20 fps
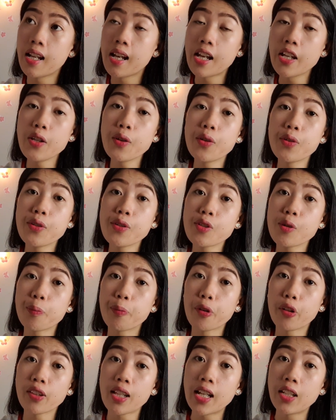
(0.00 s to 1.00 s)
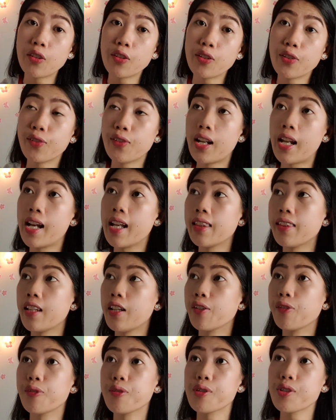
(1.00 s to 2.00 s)
ayun, suportado yung lahat
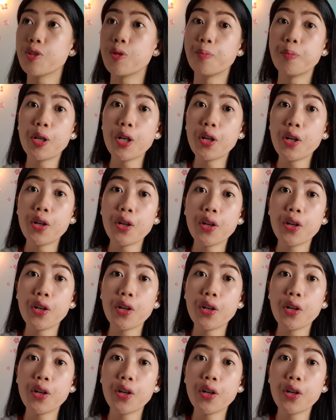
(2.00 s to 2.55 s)
ng gusto mo,